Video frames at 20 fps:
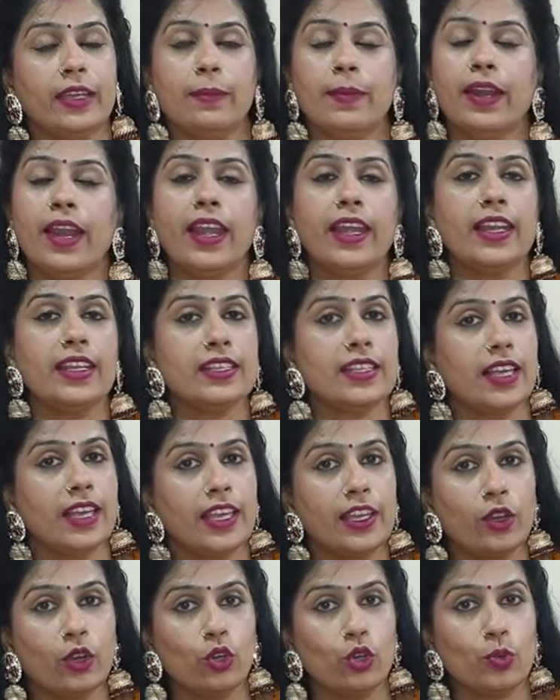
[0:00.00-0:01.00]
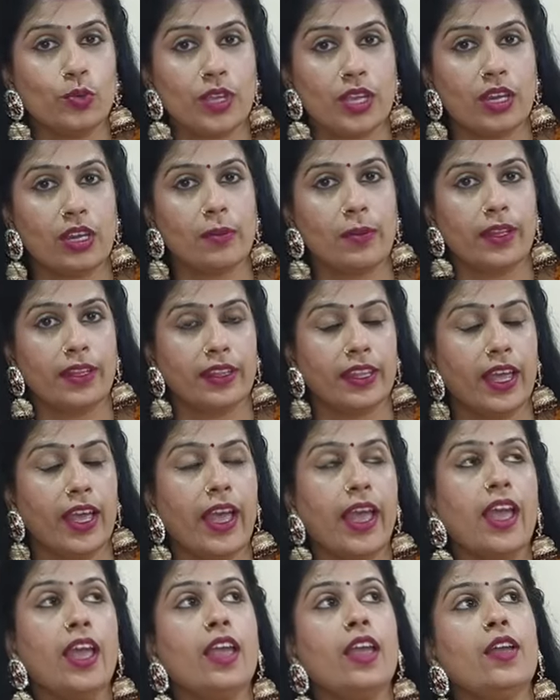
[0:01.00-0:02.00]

ईमेल आईडी से ही यूट्यूब चैनल बनता है